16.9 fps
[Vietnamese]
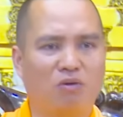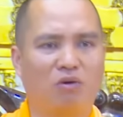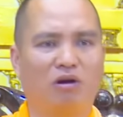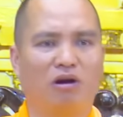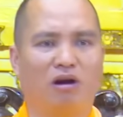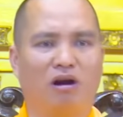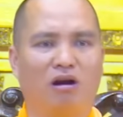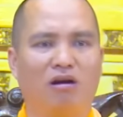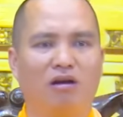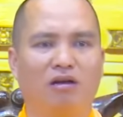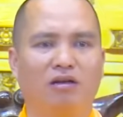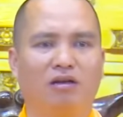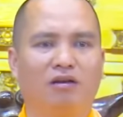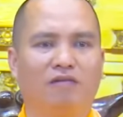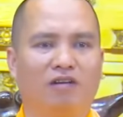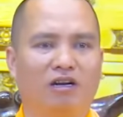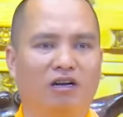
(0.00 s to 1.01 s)
của nó.
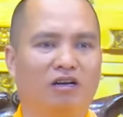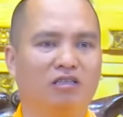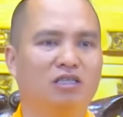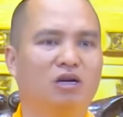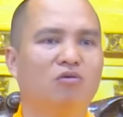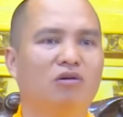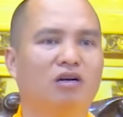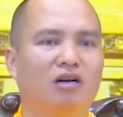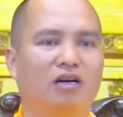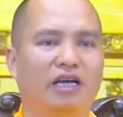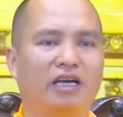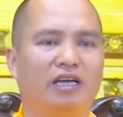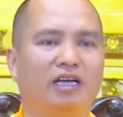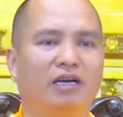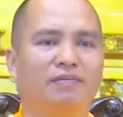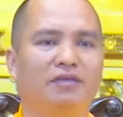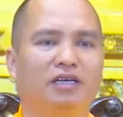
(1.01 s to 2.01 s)
Và nó sống ở cái
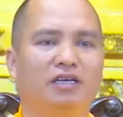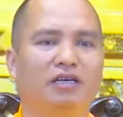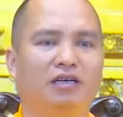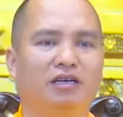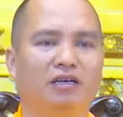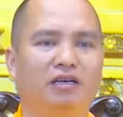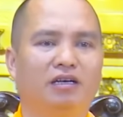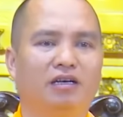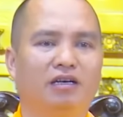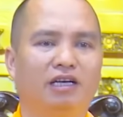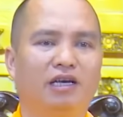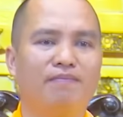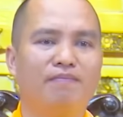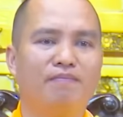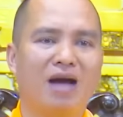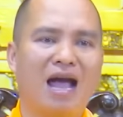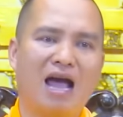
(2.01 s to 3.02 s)
kiếp gì?
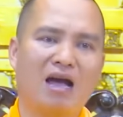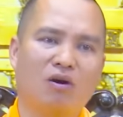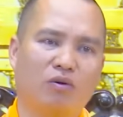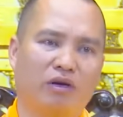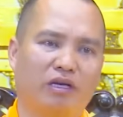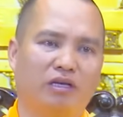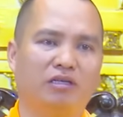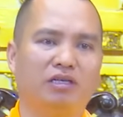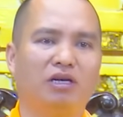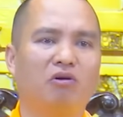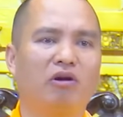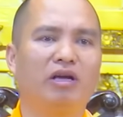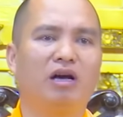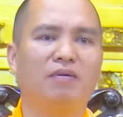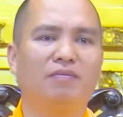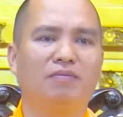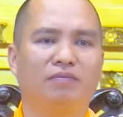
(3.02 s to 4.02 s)
Kiếp ma quỷ ở dưới
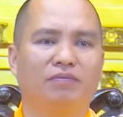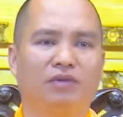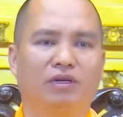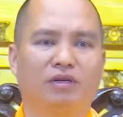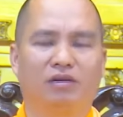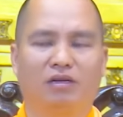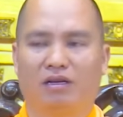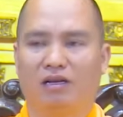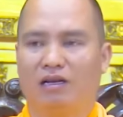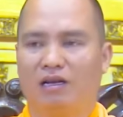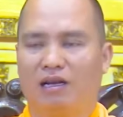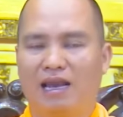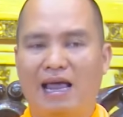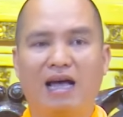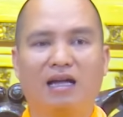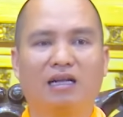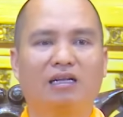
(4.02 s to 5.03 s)
quái âm,
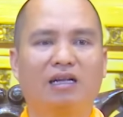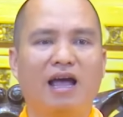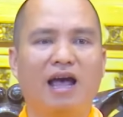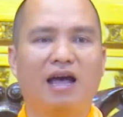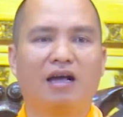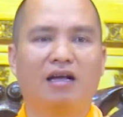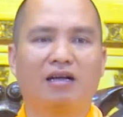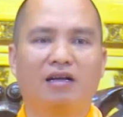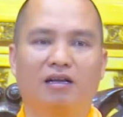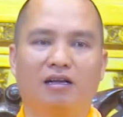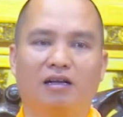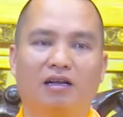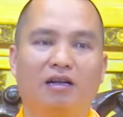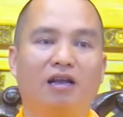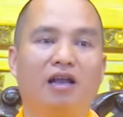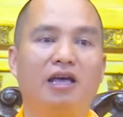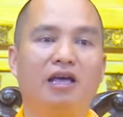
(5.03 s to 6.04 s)
lang thang,
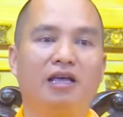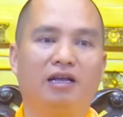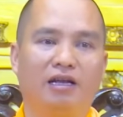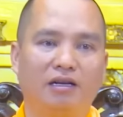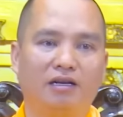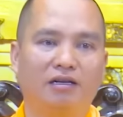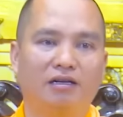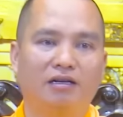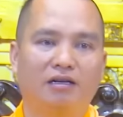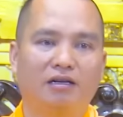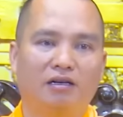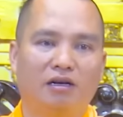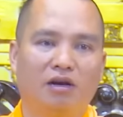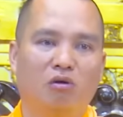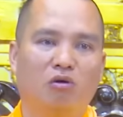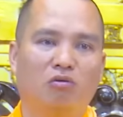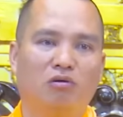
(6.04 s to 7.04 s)
lây lất,
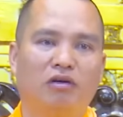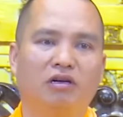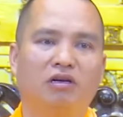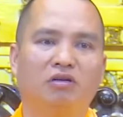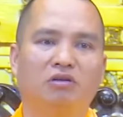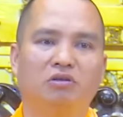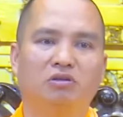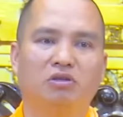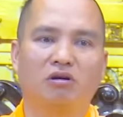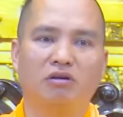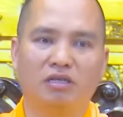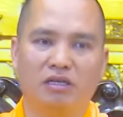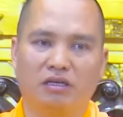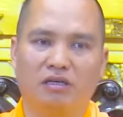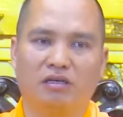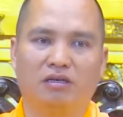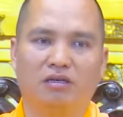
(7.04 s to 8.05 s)
đầu đường, xó
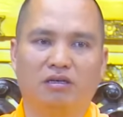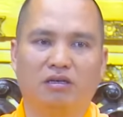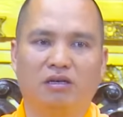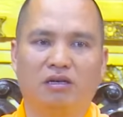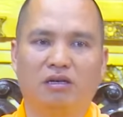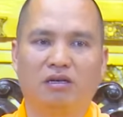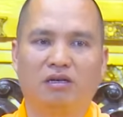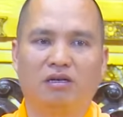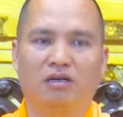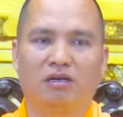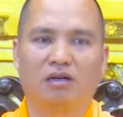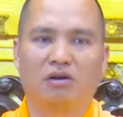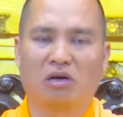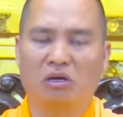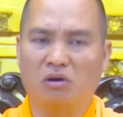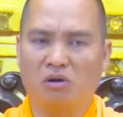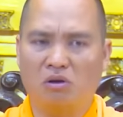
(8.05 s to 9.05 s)
chợ.
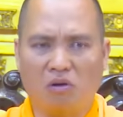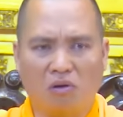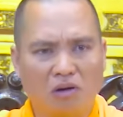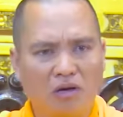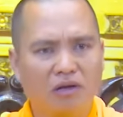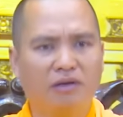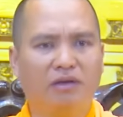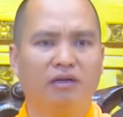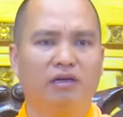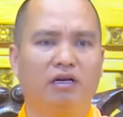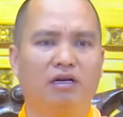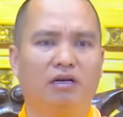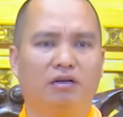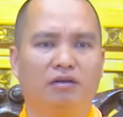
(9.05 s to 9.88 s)
Còn khổ hơn nữa.